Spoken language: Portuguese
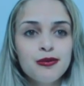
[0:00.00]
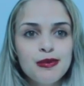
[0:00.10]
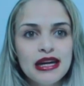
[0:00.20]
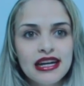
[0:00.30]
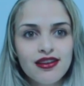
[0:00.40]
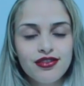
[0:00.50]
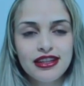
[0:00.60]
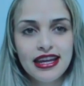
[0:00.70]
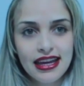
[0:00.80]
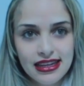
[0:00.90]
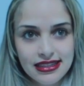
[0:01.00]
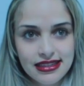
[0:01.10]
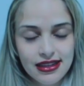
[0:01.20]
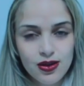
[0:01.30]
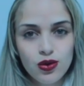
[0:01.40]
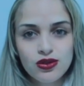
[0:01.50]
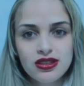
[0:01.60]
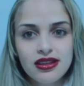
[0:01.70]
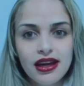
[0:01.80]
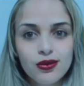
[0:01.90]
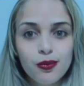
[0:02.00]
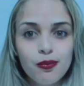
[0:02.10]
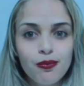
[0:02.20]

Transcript: Minha gravidez eu considero